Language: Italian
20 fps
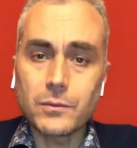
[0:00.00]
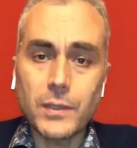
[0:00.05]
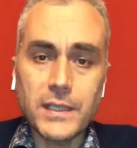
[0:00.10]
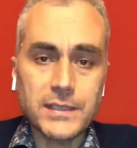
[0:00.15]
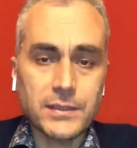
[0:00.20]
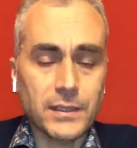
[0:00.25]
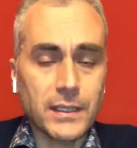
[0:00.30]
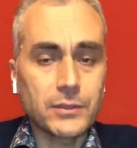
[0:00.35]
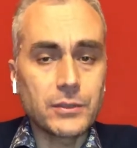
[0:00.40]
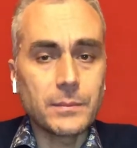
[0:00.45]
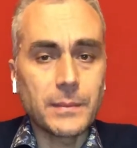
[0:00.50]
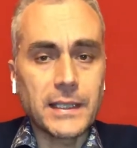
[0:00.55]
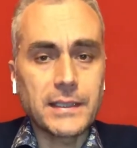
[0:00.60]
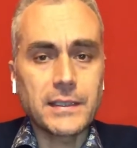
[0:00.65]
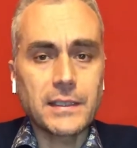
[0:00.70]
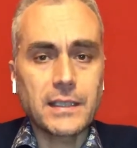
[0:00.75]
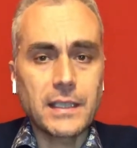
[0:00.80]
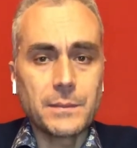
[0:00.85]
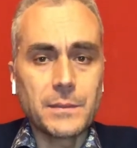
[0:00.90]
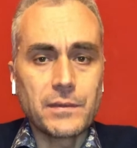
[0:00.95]
Questa è una
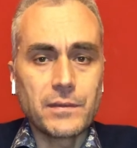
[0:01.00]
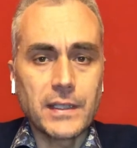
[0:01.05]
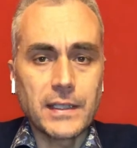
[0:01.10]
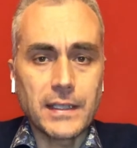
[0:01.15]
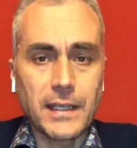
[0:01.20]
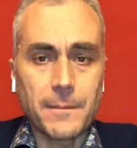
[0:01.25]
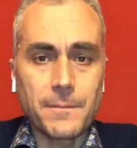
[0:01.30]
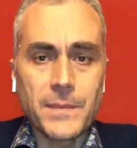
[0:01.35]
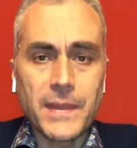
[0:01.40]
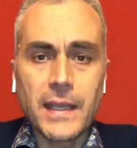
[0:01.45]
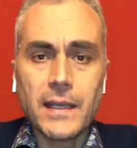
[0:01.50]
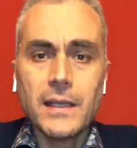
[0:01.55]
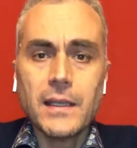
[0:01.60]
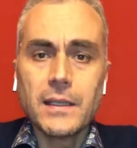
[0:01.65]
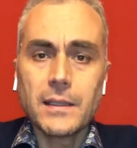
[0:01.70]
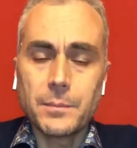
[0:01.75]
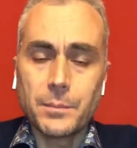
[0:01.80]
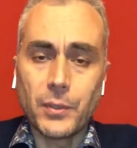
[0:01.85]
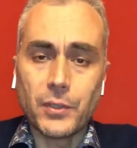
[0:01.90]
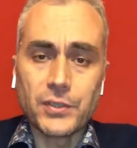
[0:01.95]
domanda che mi viene
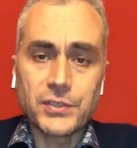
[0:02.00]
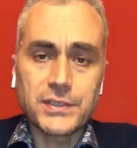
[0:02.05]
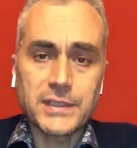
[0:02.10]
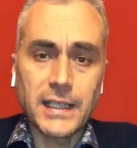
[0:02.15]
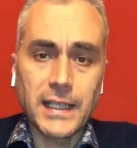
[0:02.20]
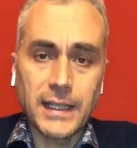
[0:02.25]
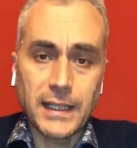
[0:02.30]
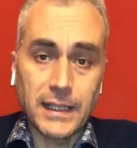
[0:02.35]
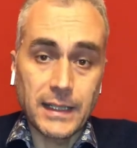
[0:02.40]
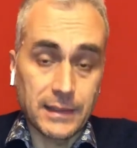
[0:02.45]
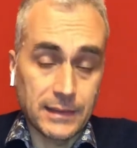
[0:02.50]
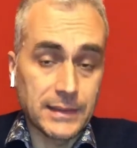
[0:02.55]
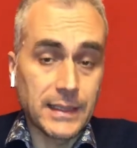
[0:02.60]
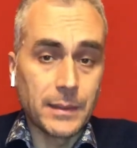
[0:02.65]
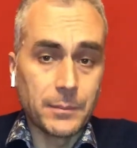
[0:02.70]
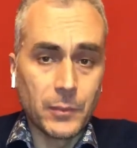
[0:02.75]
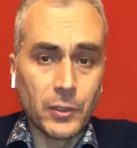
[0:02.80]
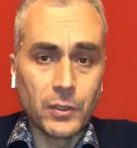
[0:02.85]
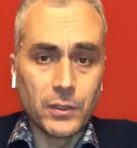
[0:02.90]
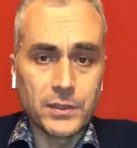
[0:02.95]
posta da
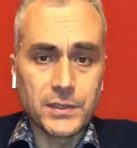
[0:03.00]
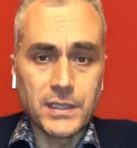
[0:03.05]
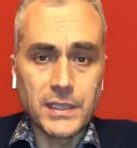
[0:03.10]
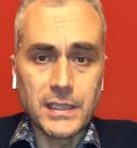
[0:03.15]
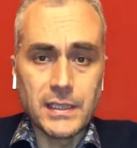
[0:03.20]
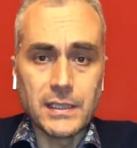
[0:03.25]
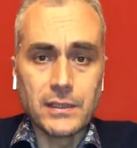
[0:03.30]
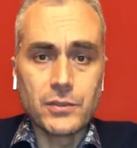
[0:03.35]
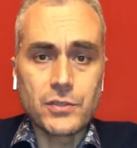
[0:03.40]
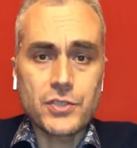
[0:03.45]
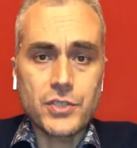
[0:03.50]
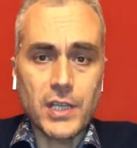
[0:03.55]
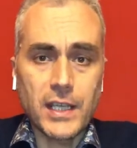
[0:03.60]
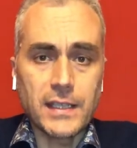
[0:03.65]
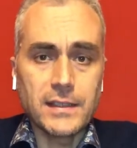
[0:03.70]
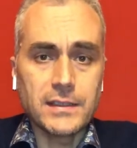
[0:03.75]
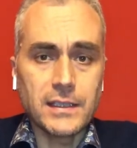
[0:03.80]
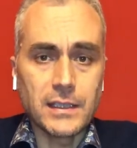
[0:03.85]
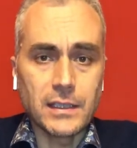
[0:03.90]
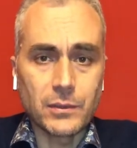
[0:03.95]
molti
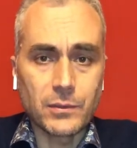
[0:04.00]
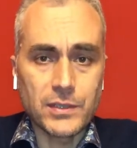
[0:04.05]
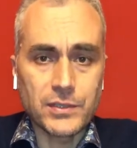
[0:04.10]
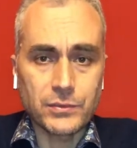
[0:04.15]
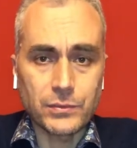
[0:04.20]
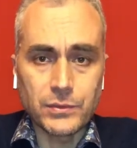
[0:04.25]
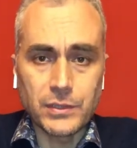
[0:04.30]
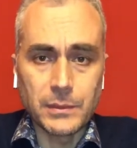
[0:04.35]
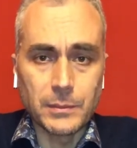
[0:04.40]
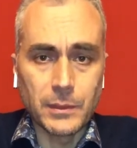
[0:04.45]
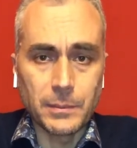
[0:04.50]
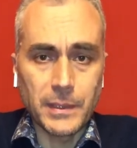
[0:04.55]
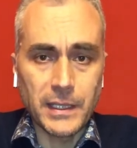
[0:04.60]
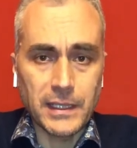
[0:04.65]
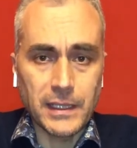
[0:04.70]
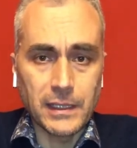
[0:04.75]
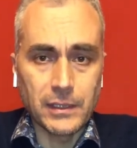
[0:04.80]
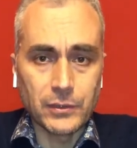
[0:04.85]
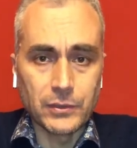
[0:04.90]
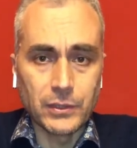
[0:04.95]
docenti in quest'ultimo
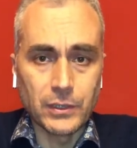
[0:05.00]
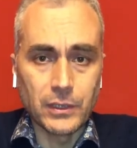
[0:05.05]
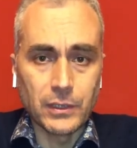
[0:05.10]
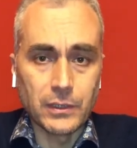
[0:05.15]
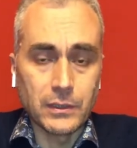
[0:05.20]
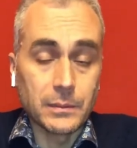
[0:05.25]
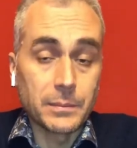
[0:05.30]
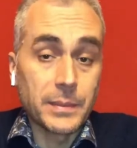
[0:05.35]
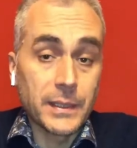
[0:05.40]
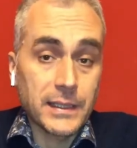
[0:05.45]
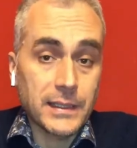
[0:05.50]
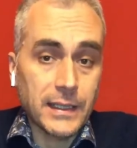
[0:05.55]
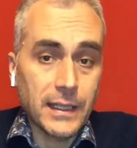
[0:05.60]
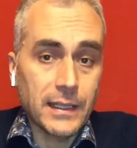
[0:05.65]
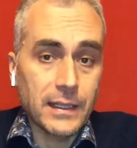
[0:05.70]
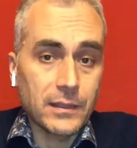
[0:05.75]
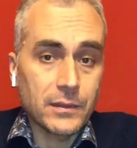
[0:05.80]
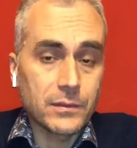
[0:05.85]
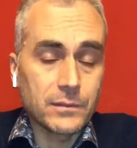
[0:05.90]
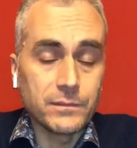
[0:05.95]
periodo
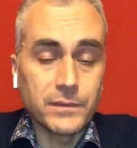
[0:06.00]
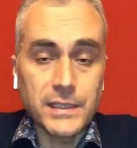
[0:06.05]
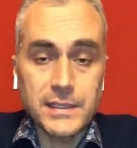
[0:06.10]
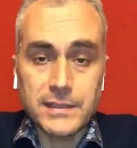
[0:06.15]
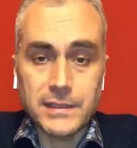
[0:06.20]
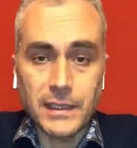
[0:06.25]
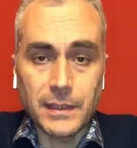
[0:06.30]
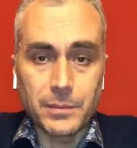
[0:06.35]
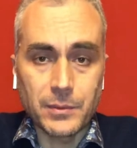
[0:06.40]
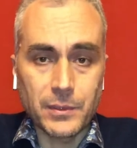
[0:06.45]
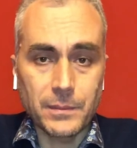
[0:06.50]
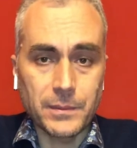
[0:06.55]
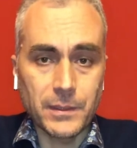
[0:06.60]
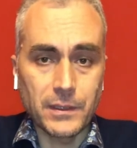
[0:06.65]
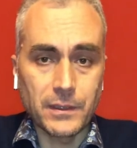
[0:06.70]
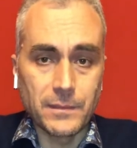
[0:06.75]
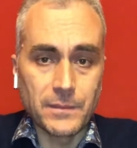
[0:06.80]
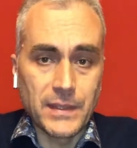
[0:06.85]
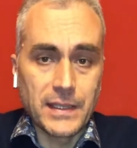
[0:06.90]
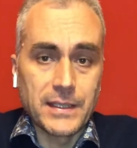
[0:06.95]
perché vista
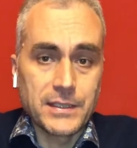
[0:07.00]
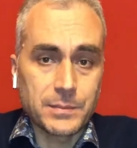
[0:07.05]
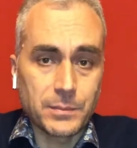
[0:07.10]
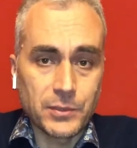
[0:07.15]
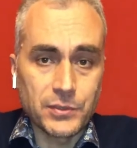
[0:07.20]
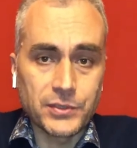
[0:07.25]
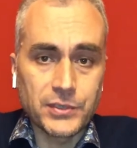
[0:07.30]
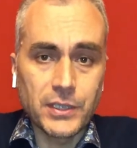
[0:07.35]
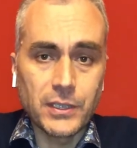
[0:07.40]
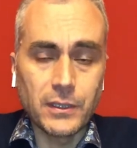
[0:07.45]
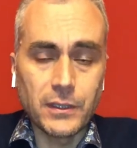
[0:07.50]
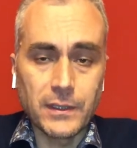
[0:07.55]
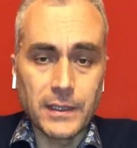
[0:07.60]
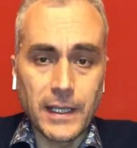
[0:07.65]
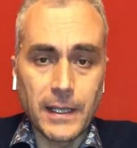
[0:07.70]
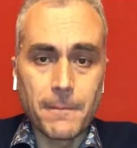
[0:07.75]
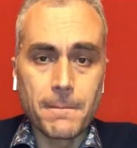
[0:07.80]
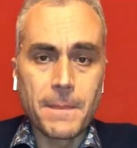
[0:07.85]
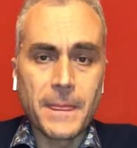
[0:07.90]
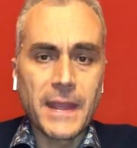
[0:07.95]
proprio
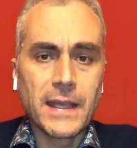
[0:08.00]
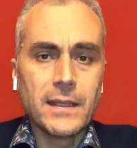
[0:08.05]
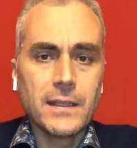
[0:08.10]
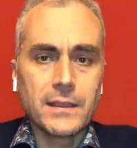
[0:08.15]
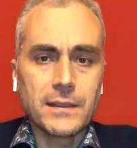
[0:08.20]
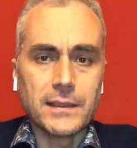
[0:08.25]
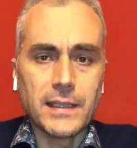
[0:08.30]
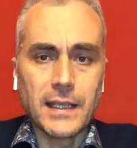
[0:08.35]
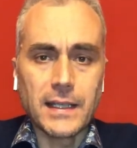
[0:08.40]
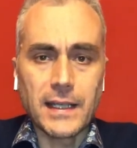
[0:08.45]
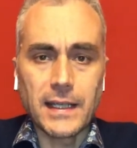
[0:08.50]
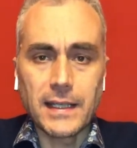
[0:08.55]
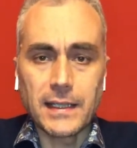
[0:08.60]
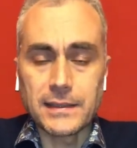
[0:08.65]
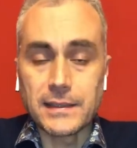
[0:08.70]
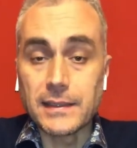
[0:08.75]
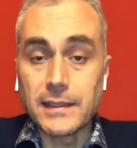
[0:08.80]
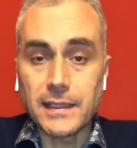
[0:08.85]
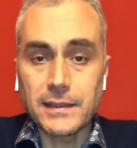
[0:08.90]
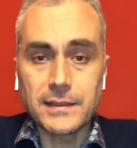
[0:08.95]
l'esplosione della
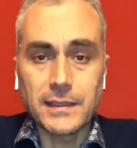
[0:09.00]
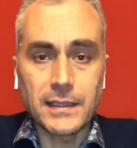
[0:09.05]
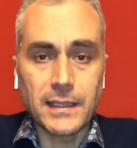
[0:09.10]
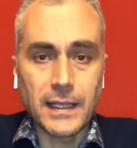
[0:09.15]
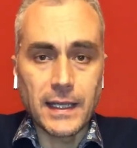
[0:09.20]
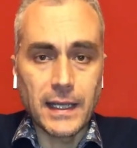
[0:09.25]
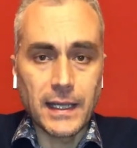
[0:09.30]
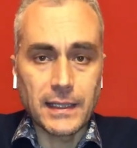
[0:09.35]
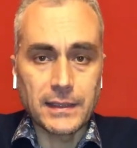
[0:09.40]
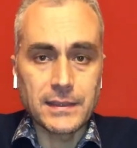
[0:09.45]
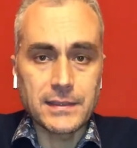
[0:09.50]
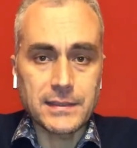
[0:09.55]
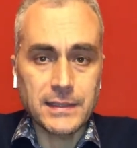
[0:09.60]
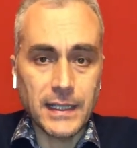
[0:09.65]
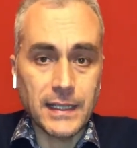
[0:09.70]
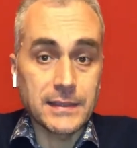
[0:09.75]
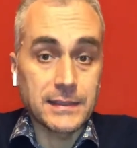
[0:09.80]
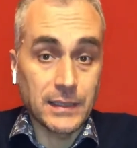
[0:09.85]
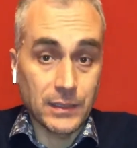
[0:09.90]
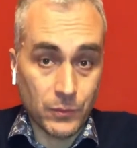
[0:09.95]
didattica a
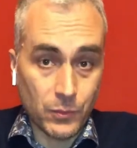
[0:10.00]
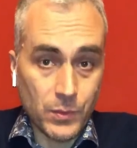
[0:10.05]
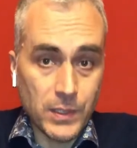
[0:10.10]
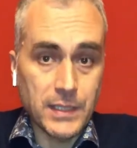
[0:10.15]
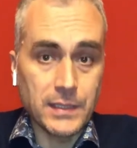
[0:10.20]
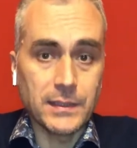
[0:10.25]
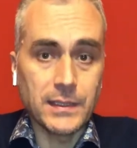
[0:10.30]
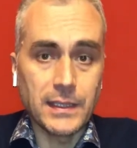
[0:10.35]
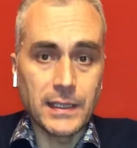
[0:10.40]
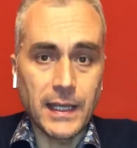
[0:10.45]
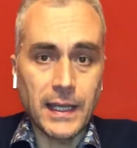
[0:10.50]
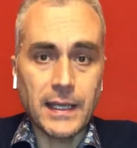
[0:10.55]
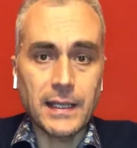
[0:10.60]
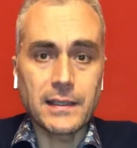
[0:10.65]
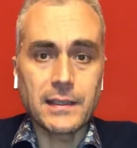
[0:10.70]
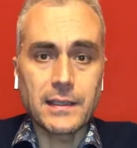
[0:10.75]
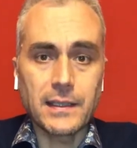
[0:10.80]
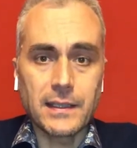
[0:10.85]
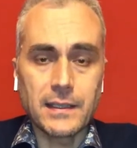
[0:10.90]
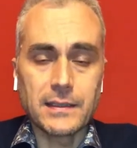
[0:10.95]
distanza e quindi
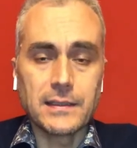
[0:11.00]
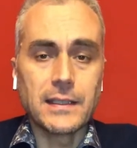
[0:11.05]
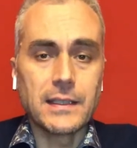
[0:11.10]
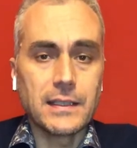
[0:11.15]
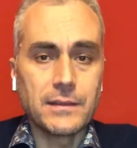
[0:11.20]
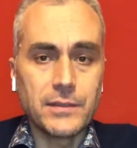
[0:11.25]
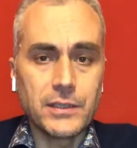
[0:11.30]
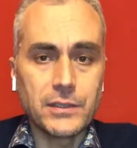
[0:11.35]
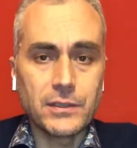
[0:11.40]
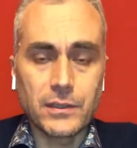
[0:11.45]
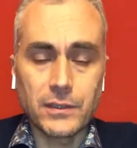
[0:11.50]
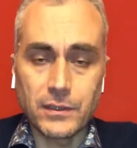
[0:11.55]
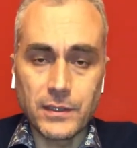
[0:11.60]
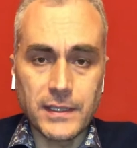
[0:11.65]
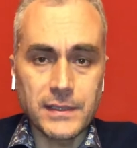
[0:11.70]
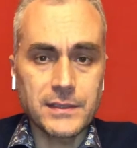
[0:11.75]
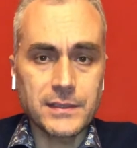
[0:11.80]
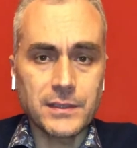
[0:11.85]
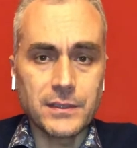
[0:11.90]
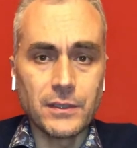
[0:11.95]
anche delle video
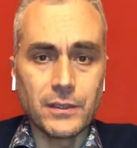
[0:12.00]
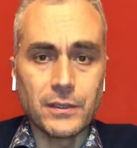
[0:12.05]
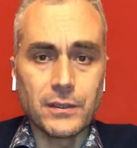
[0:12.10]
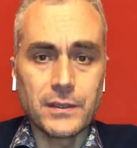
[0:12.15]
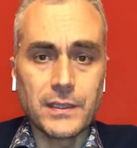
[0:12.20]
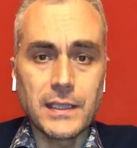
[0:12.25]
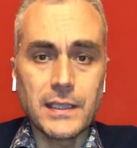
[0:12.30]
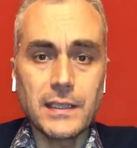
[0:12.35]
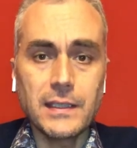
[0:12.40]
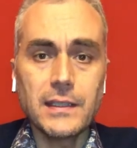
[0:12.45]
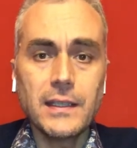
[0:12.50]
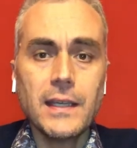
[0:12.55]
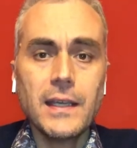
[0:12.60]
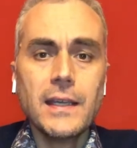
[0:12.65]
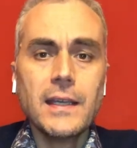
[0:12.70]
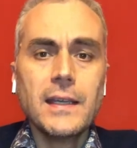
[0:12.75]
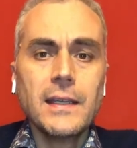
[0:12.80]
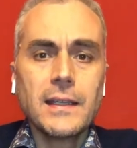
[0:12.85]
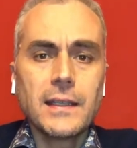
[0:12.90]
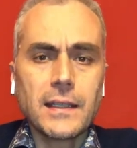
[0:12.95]
lezioni
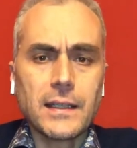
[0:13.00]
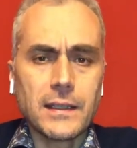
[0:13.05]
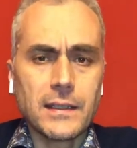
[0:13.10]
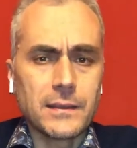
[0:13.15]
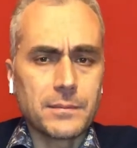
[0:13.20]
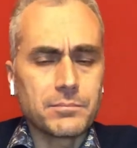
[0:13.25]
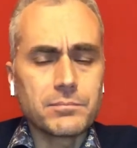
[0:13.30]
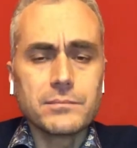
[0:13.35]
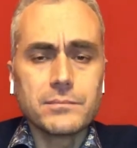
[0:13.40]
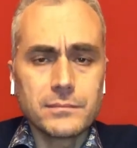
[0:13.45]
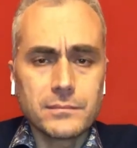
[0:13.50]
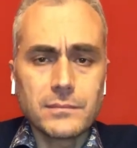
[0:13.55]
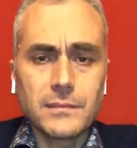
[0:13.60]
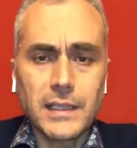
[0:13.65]
eh,